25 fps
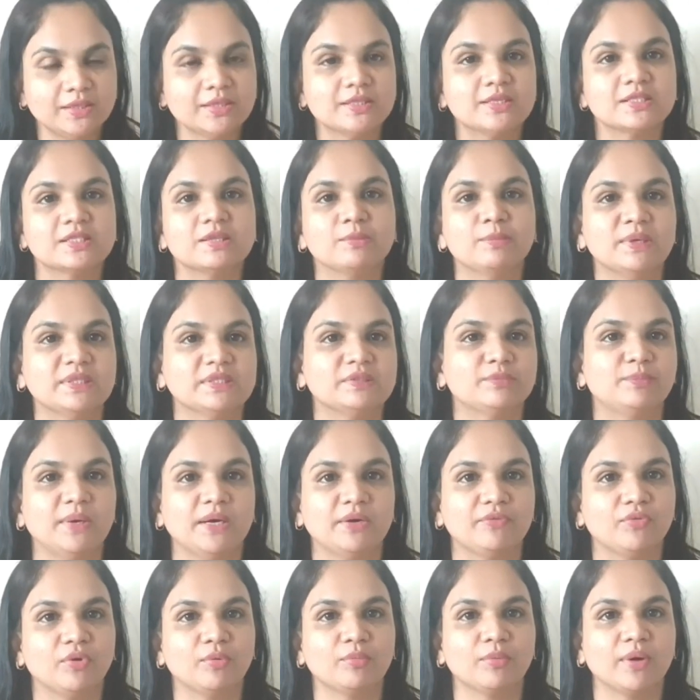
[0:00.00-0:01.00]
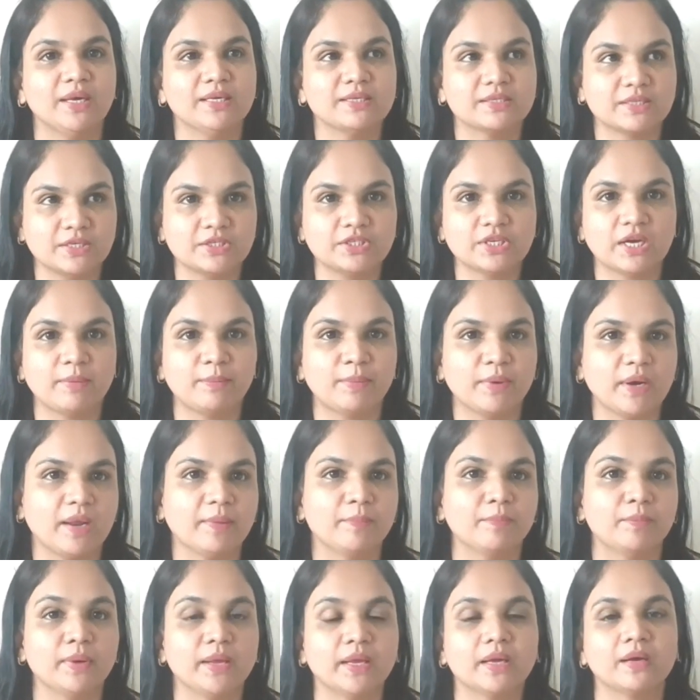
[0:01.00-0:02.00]
दिस इज द बेस्ट प्लेटफॉर्म गाइस के जहाँ पर
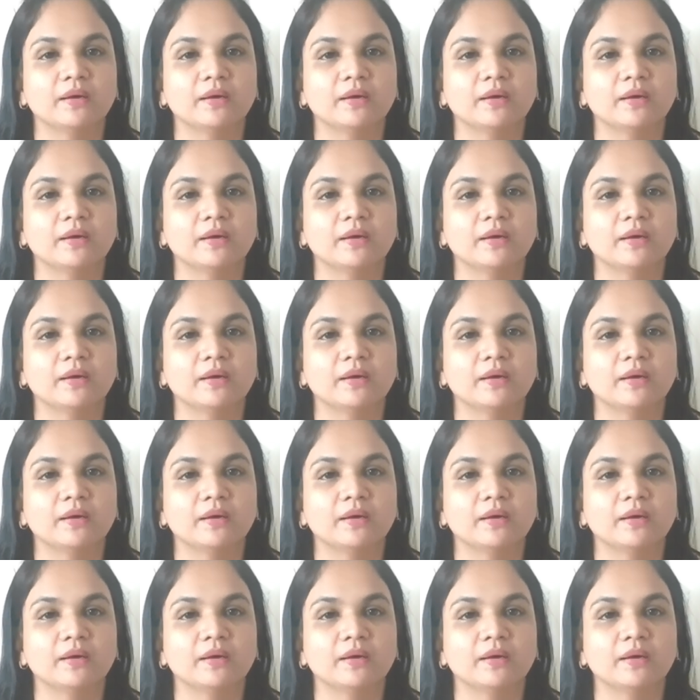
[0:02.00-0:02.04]
आप